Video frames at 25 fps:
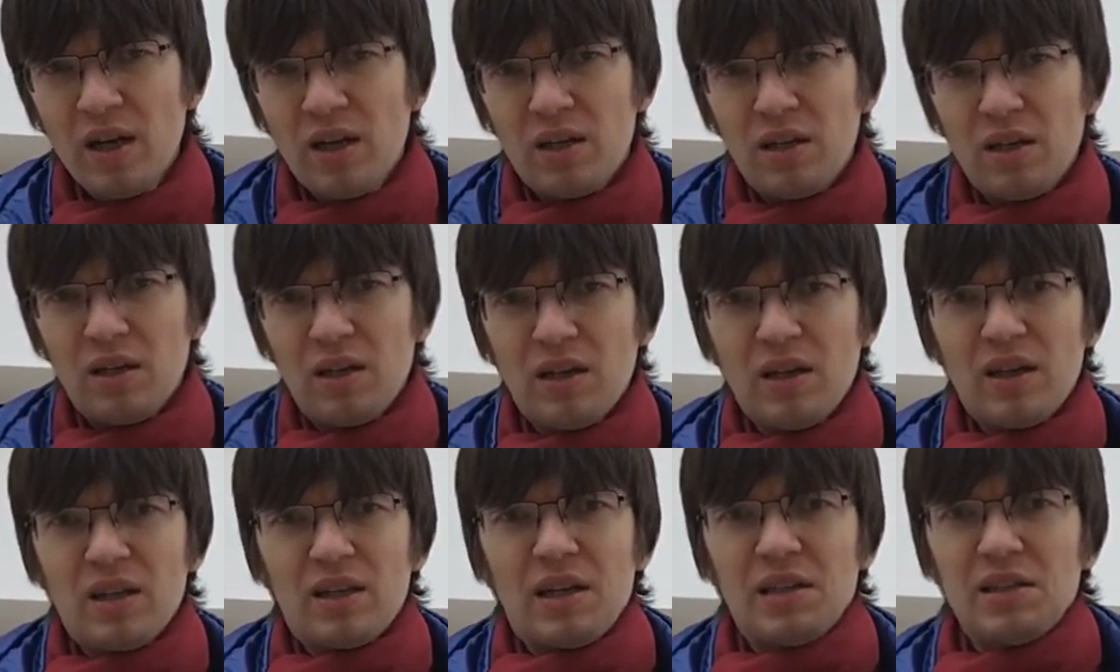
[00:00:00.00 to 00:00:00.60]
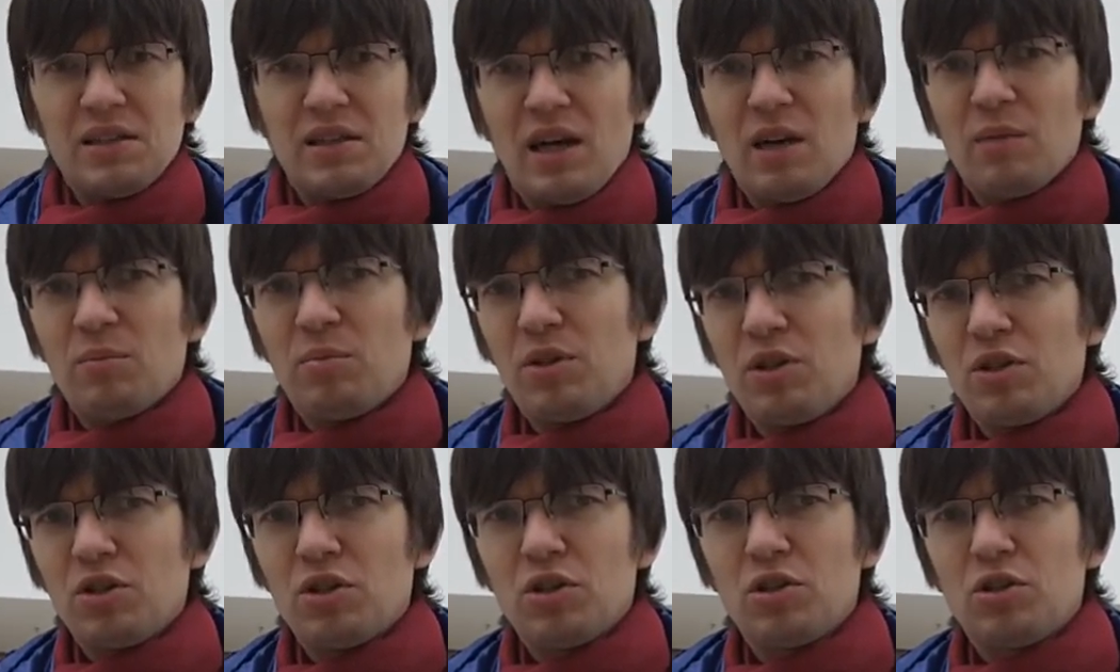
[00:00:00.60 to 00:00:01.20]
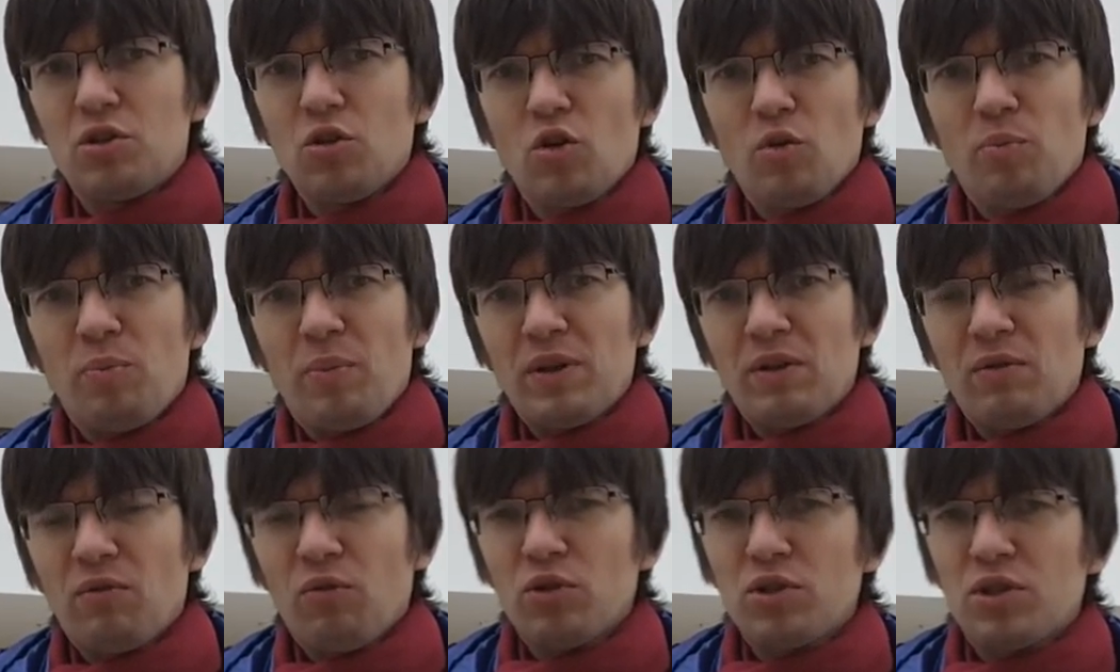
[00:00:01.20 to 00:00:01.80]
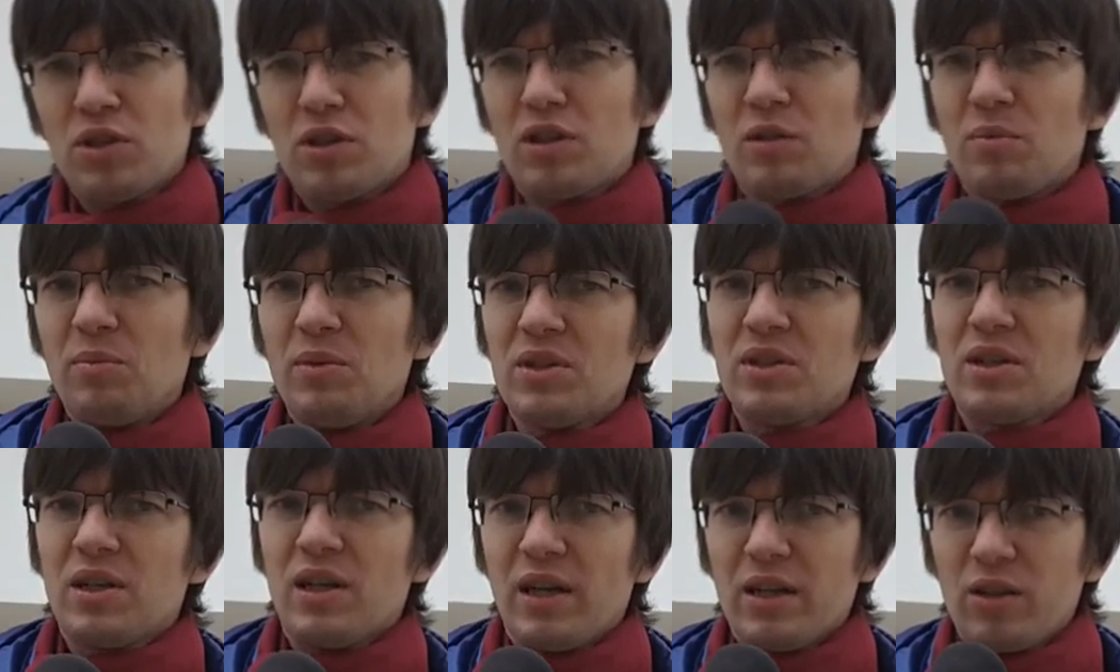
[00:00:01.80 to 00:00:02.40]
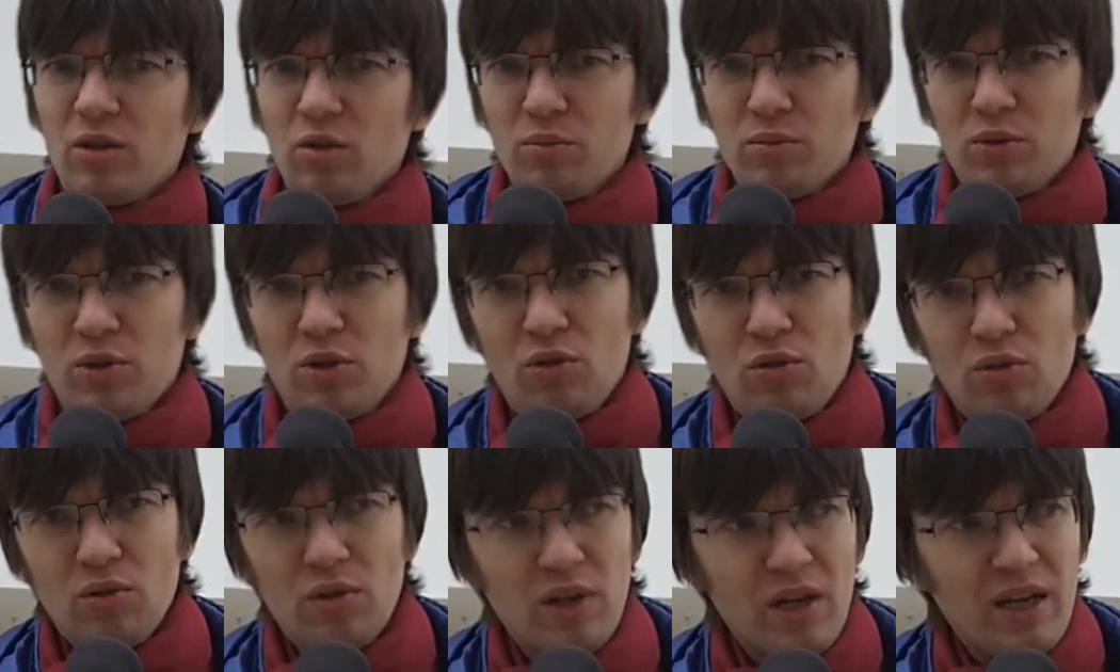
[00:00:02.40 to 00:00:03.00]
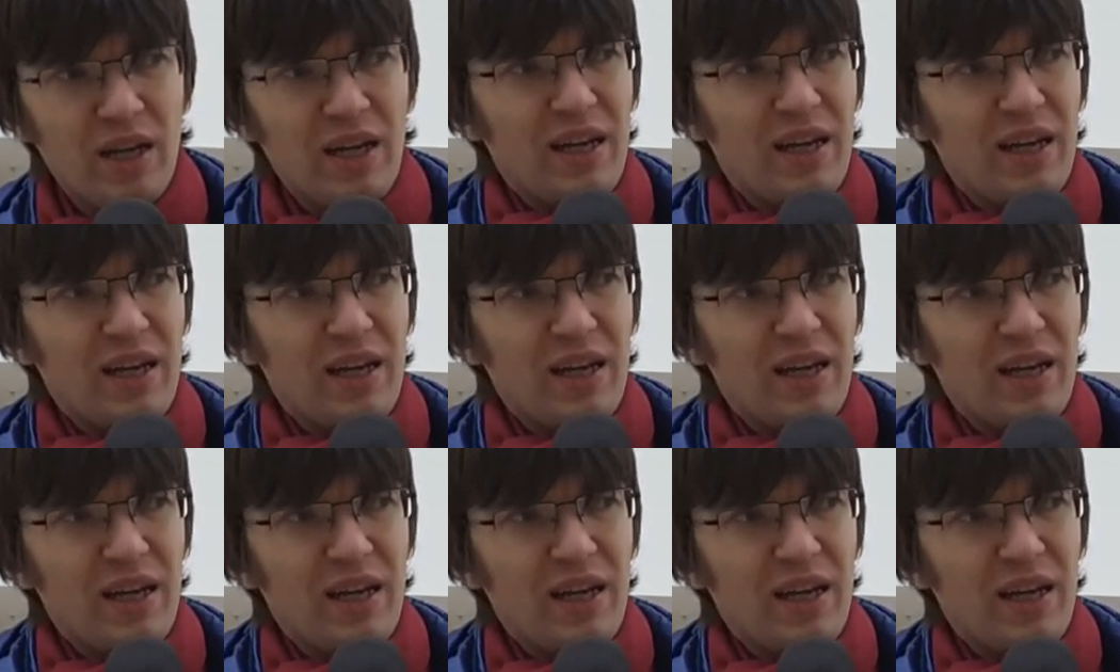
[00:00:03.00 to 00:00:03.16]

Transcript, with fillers: и нас как бы режиссер подводит к мысли о том, что